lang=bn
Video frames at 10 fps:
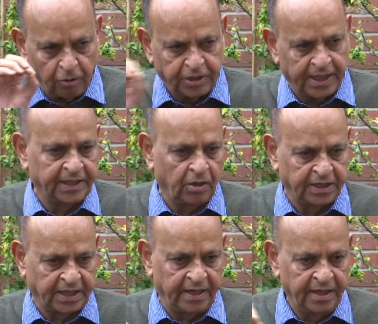পৌঁছায়
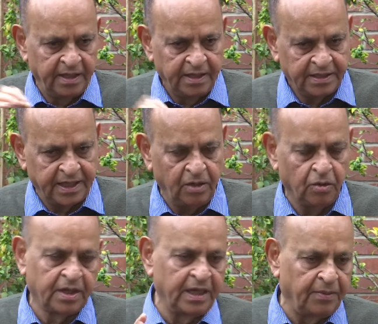দেওয়া যায় সেই
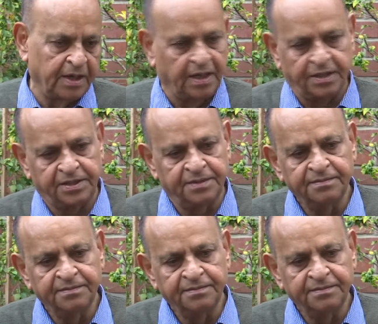লক্ষ্যে আমার কাজ